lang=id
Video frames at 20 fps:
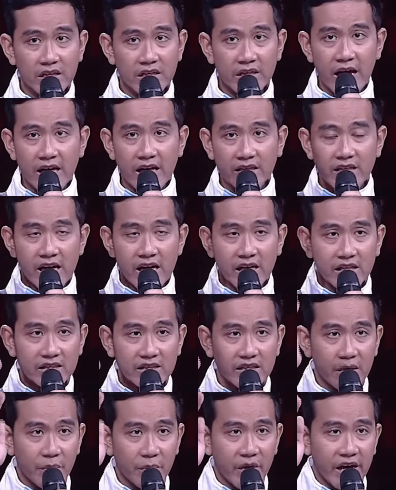datang ke
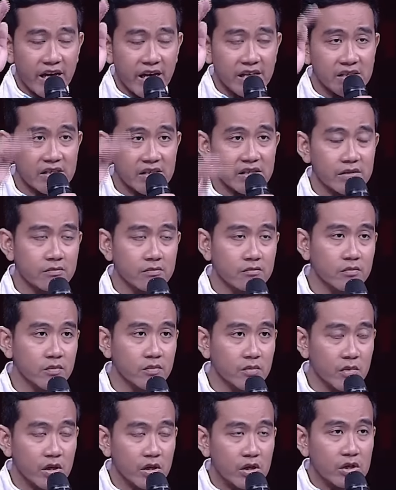TPS,
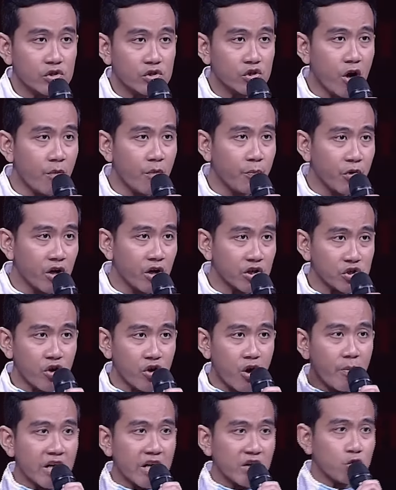coblos
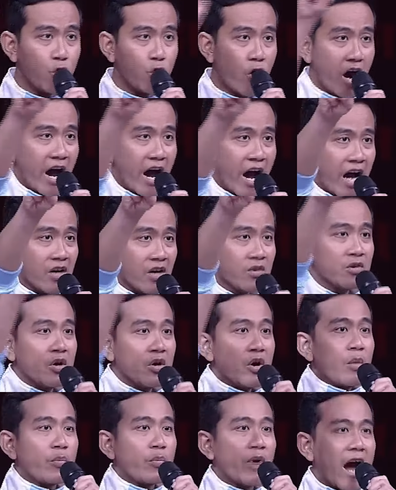nomor
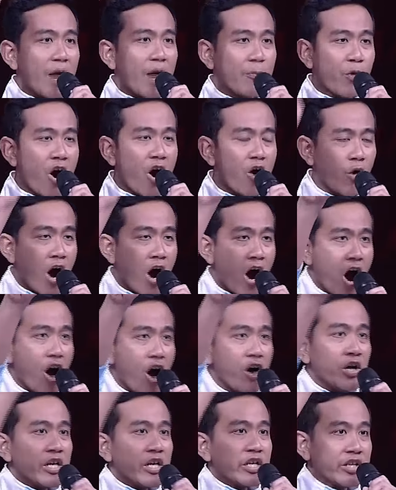2,
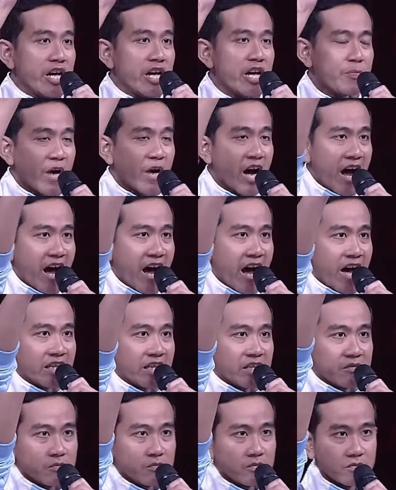Prabowo
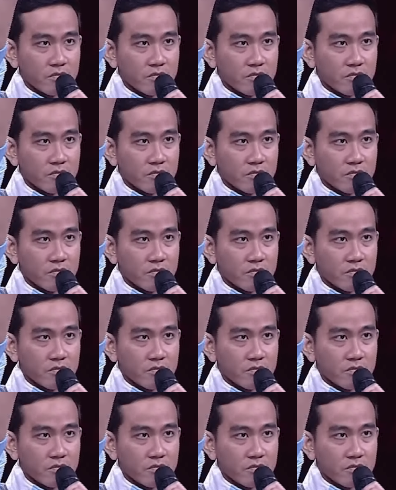Gibran.